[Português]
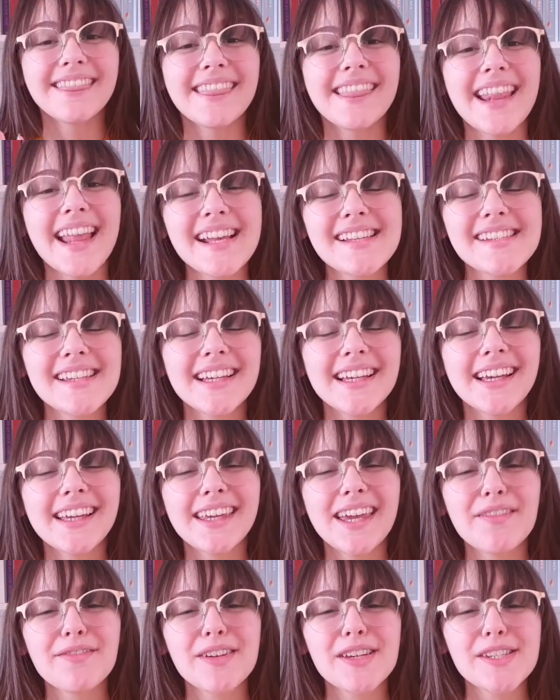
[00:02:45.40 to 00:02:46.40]
Nessa
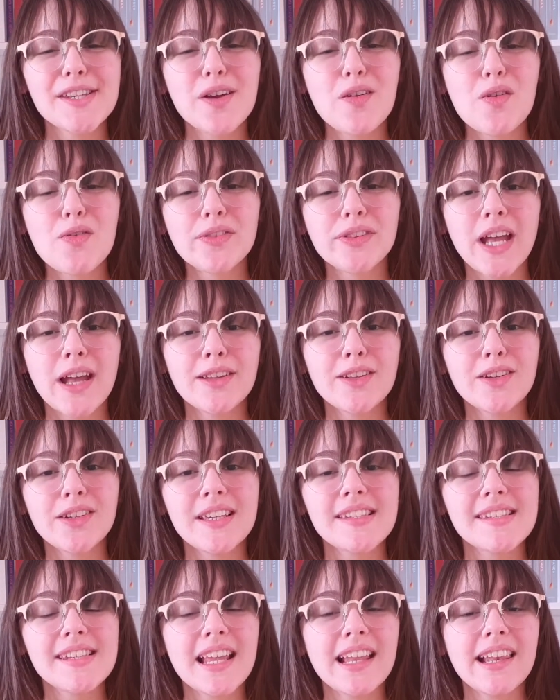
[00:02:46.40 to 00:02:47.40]
HQ vai ser contado
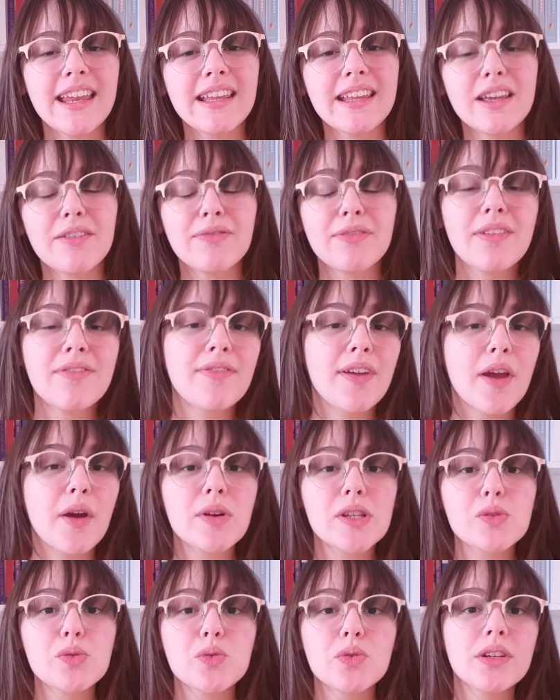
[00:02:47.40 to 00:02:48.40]
que Celina viveu
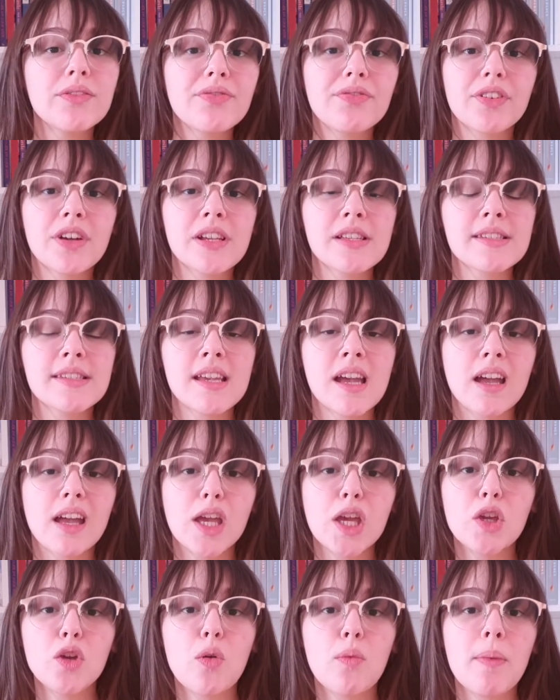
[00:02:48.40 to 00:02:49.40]
a sua infância
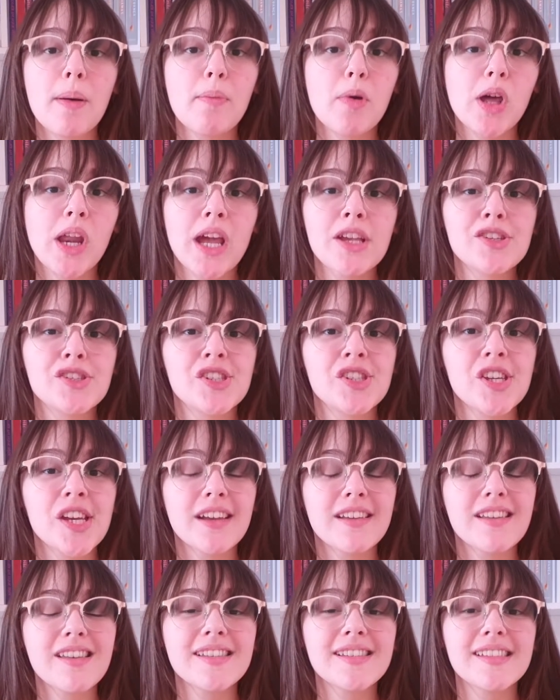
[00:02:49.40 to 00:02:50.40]
em uma
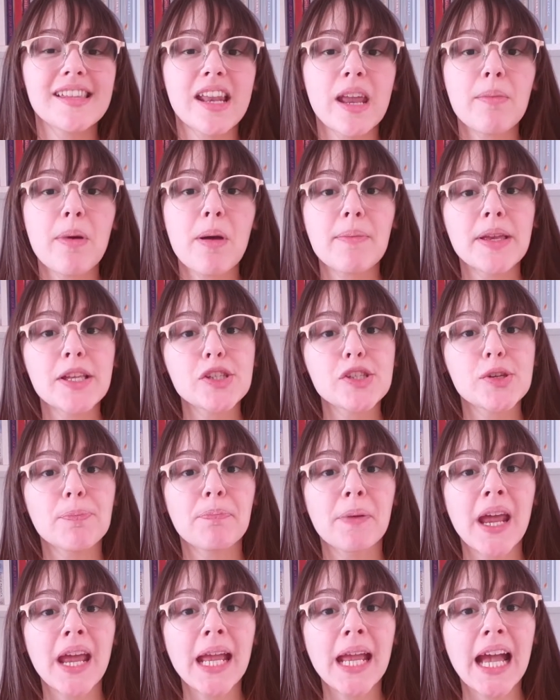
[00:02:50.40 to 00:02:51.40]
moradia extremamente
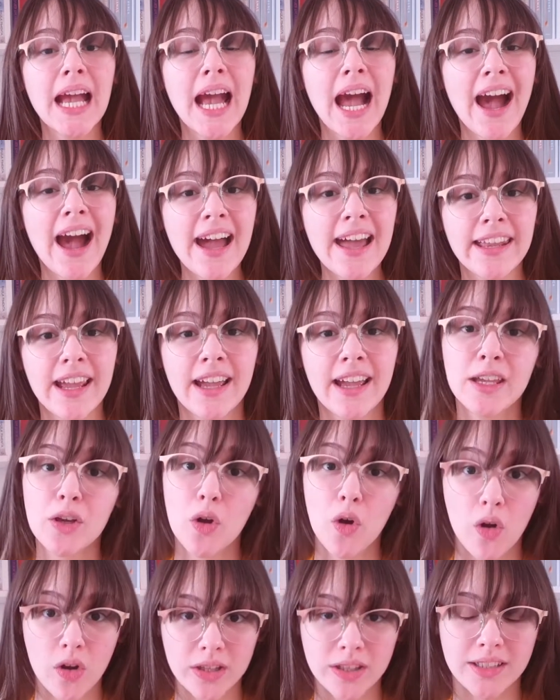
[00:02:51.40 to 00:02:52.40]
precária em
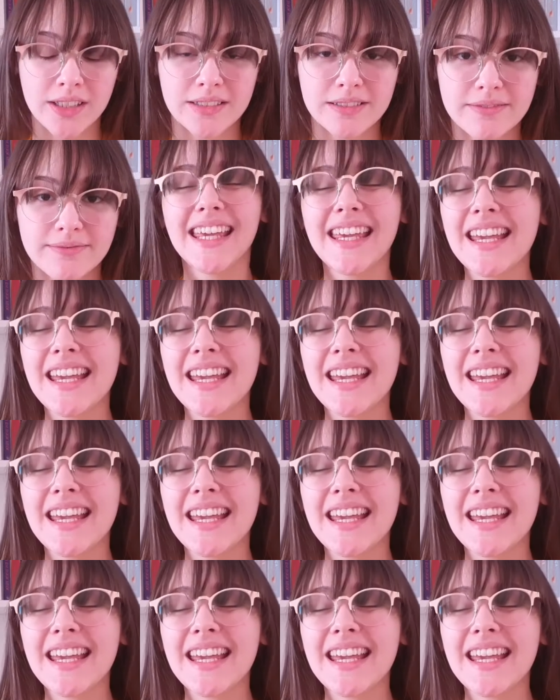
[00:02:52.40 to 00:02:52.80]
Gotham,